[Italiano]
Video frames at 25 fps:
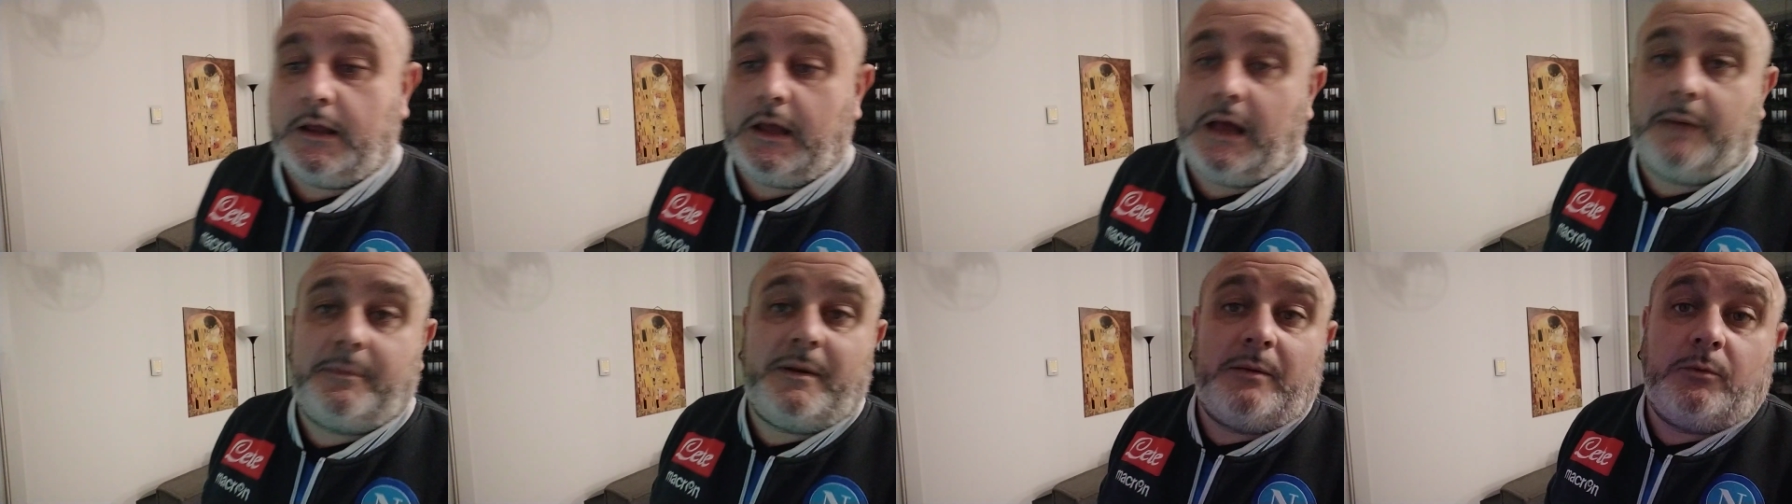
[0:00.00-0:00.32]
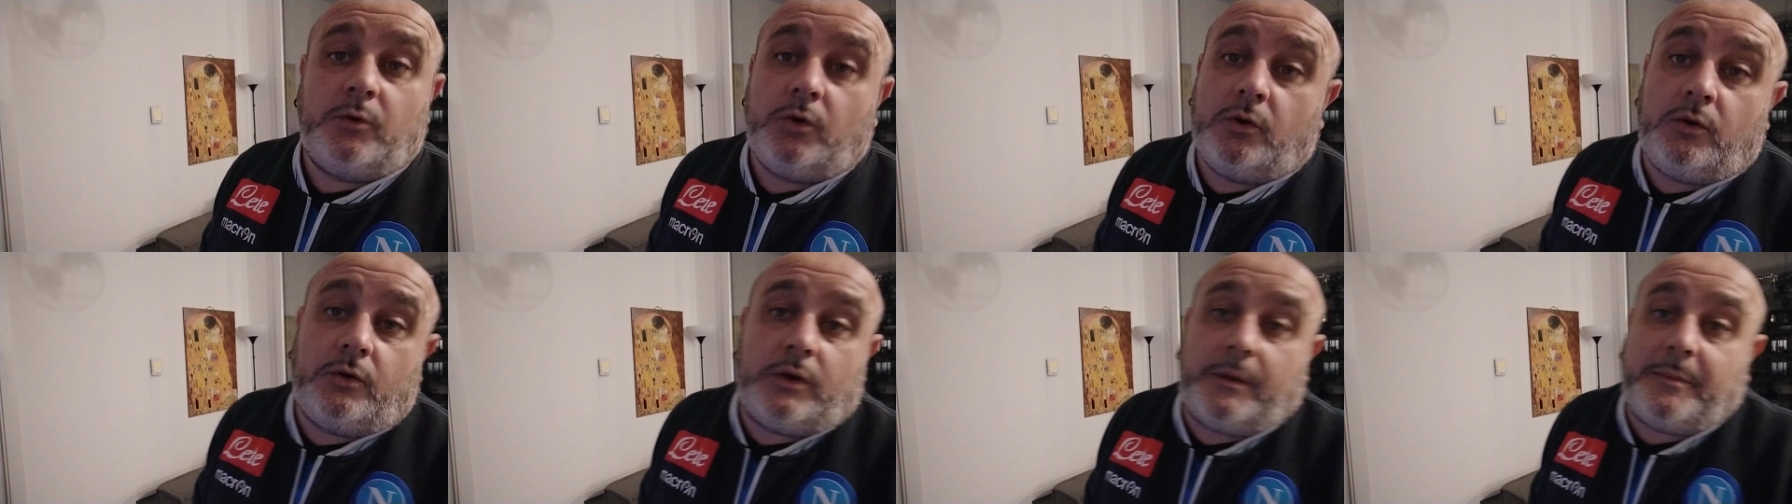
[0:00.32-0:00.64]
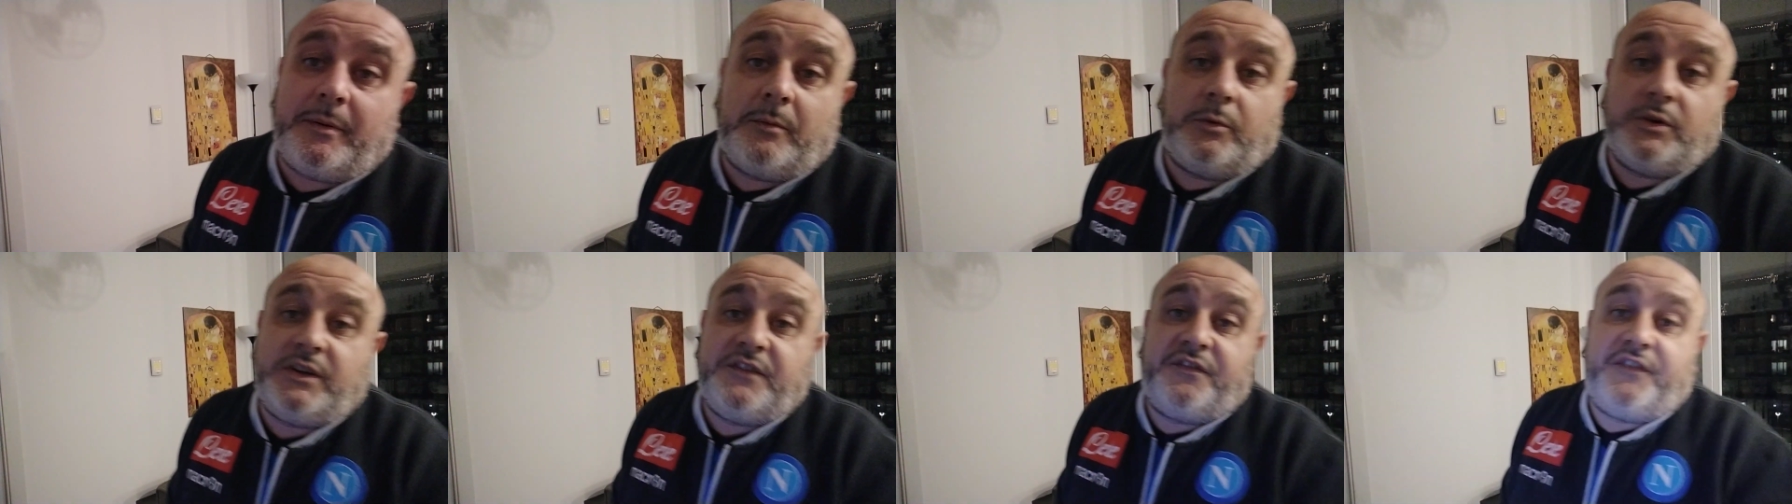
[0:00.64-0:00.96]
Abbiamo,
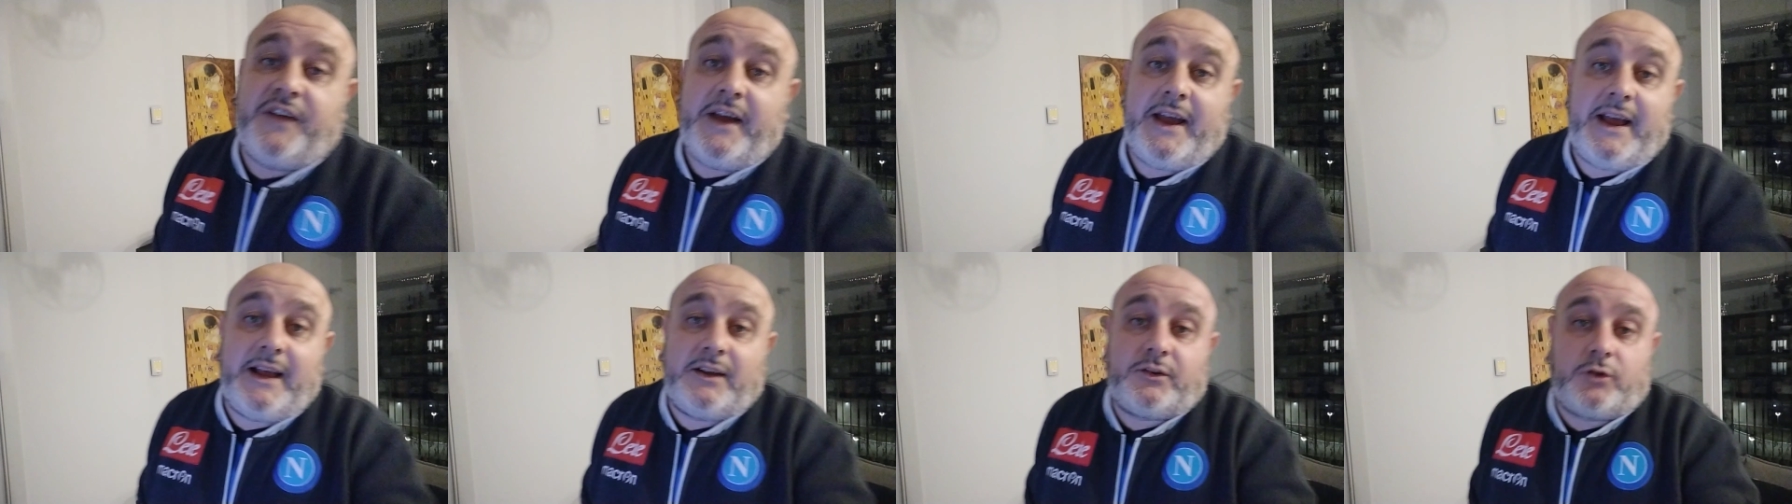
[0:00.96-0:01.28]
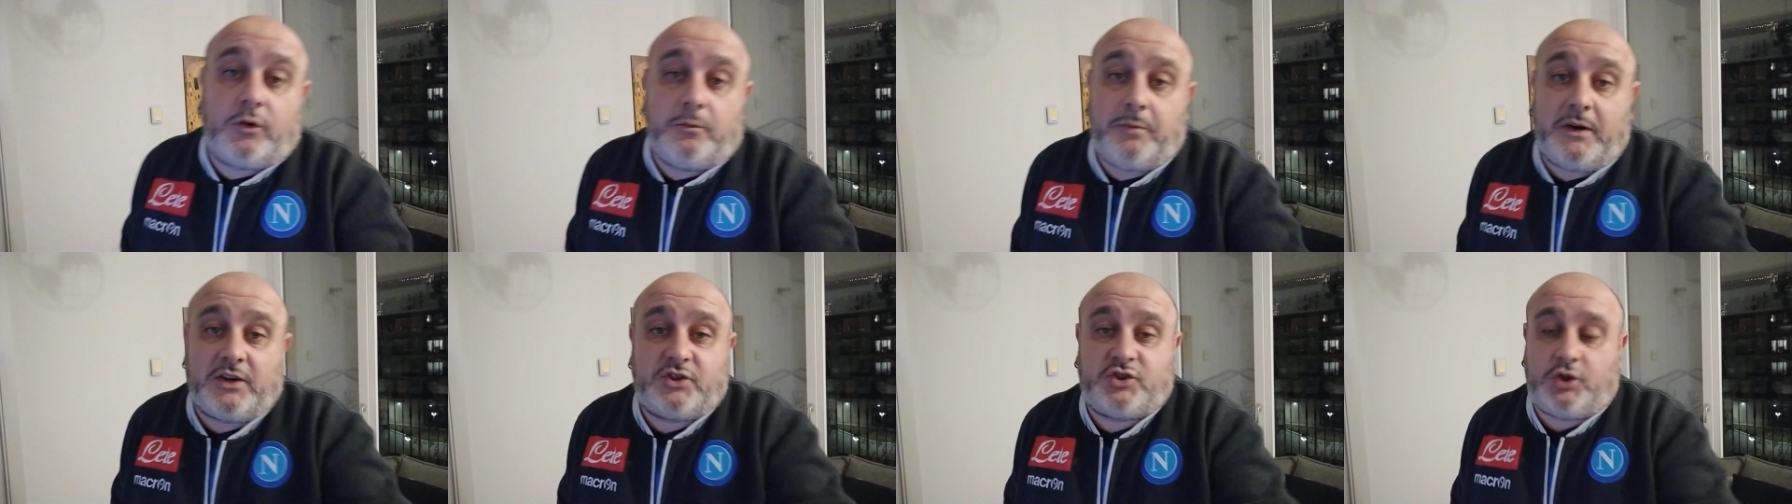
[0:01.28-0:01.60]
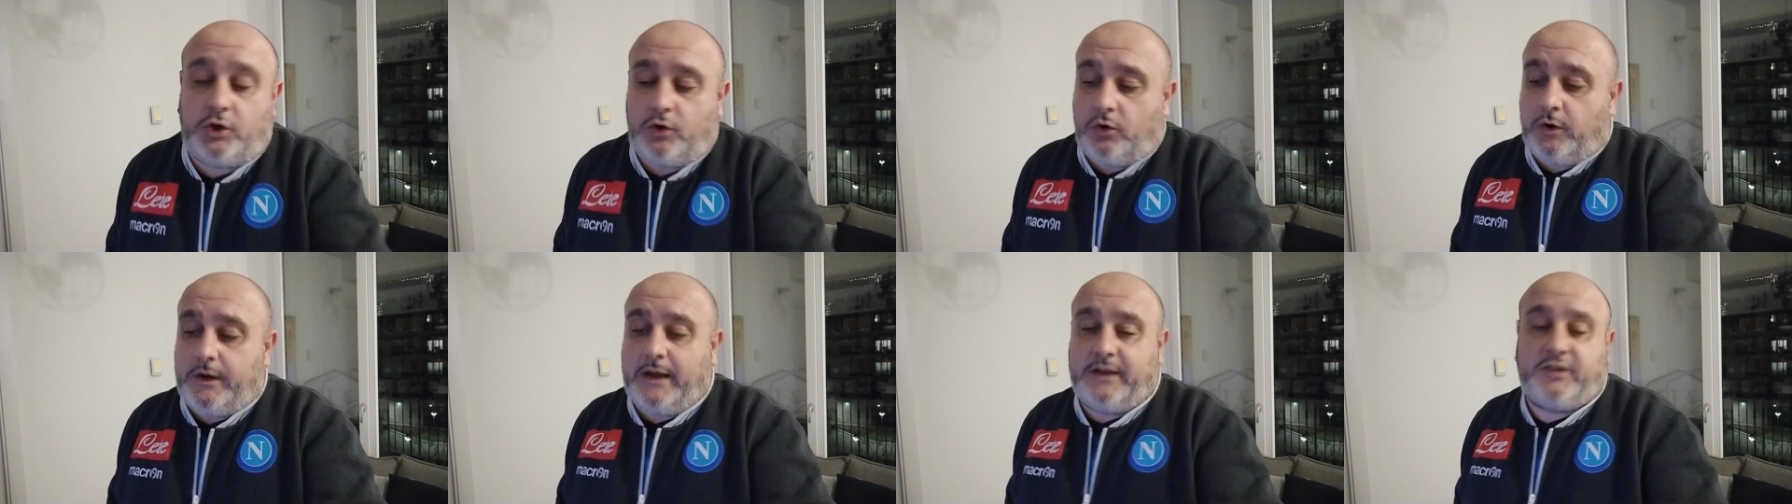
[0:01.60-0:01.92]
abbiamo, difeso, il
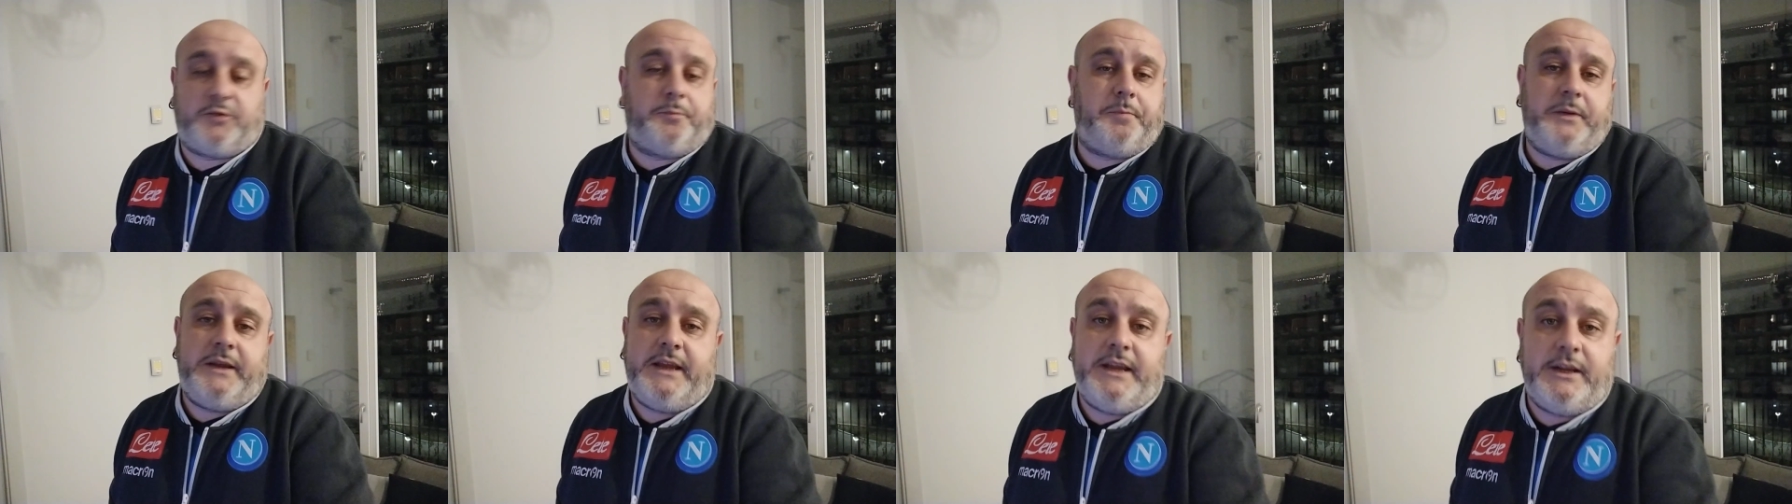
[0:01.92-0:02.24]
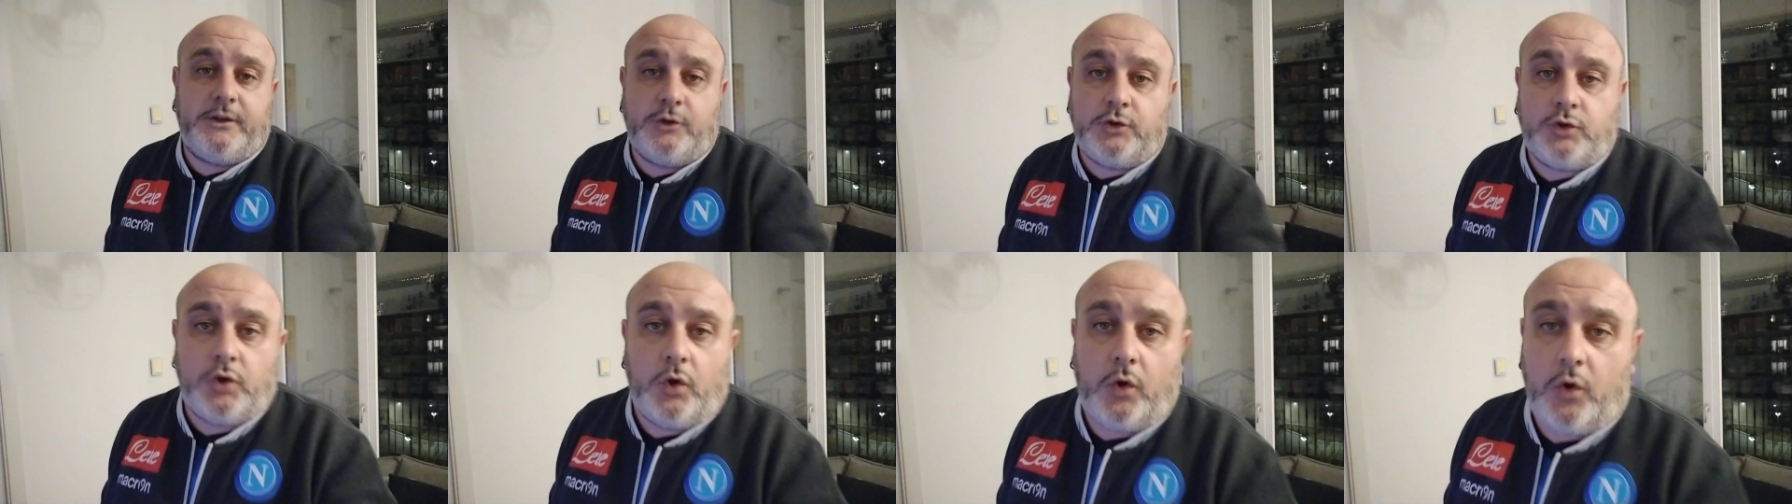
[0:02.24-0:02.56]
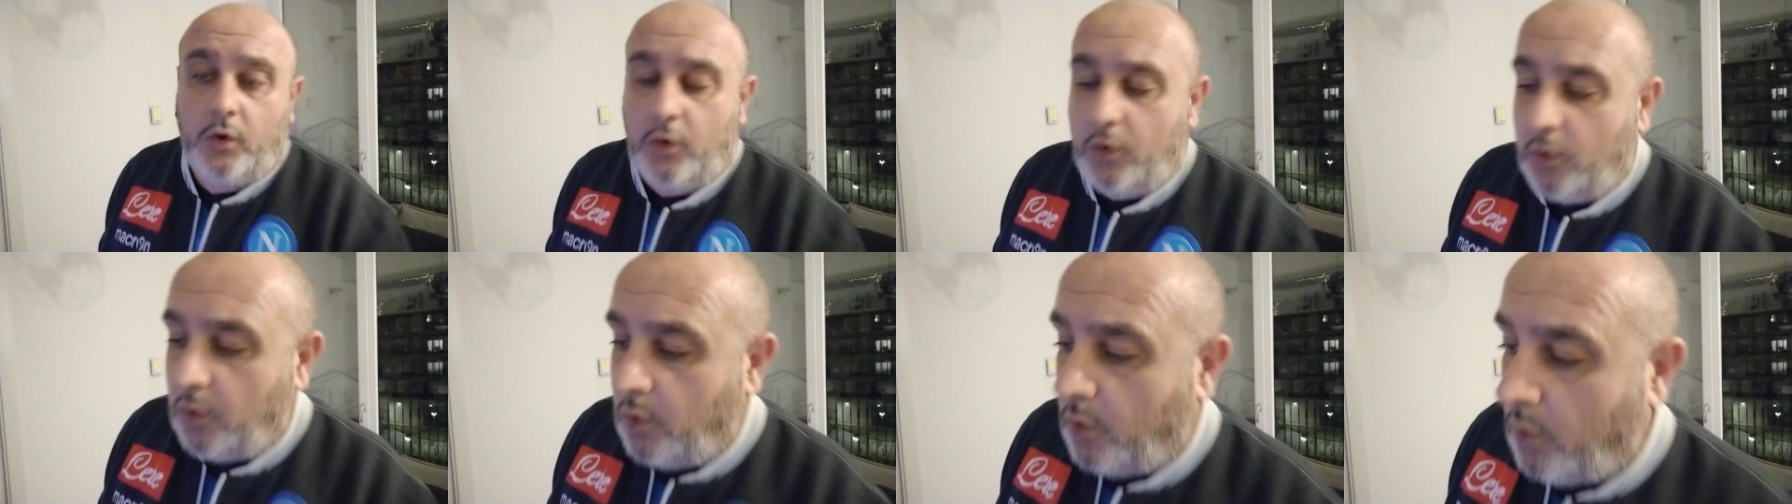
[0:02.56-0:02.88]
Barcellona ha
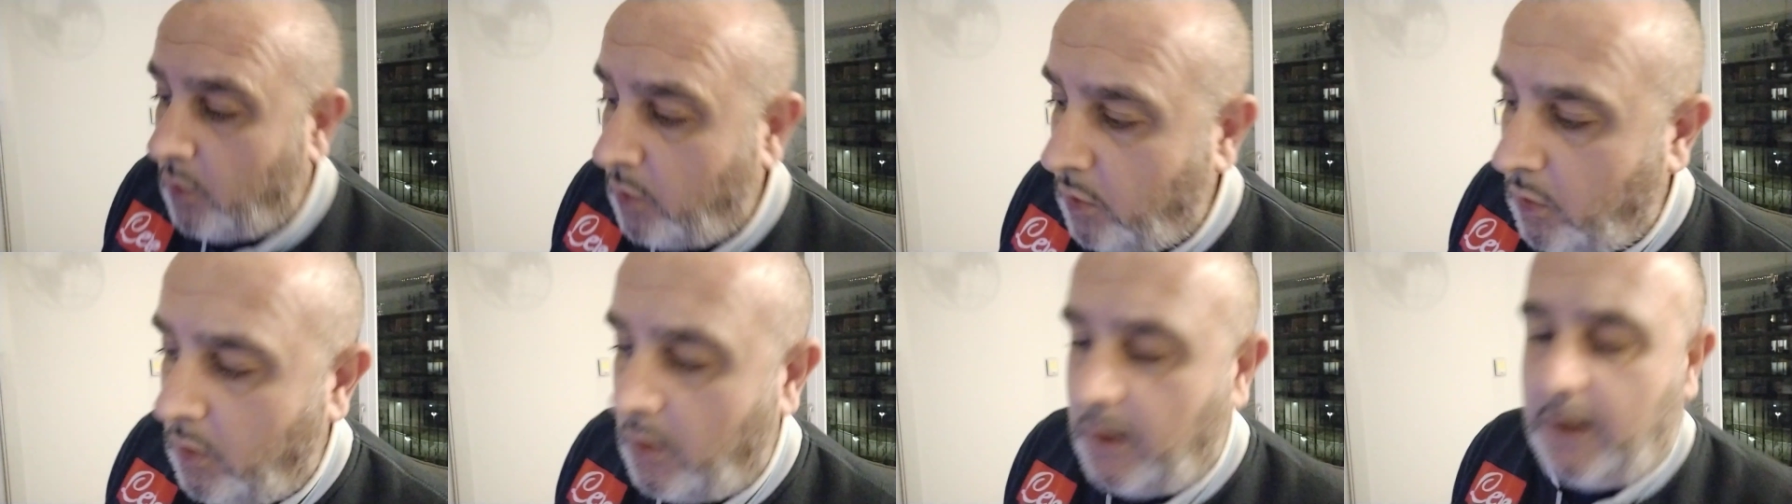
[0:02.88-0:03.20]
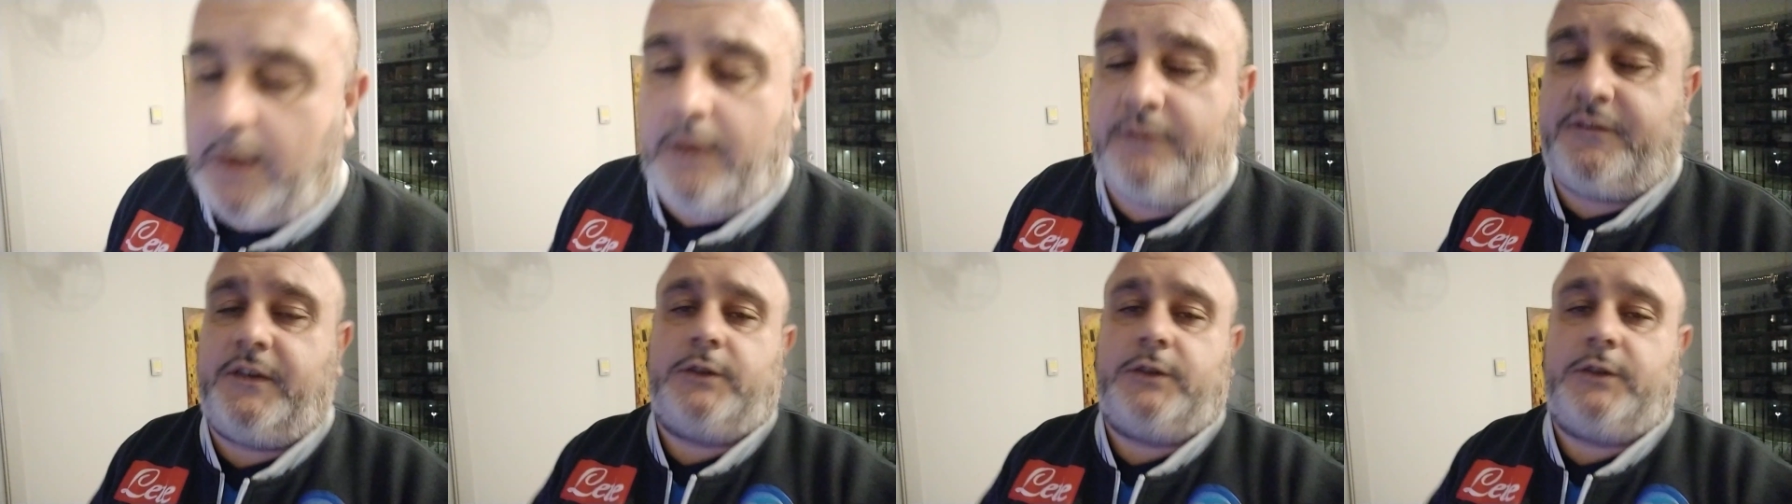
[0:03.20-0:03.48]
spinto, ha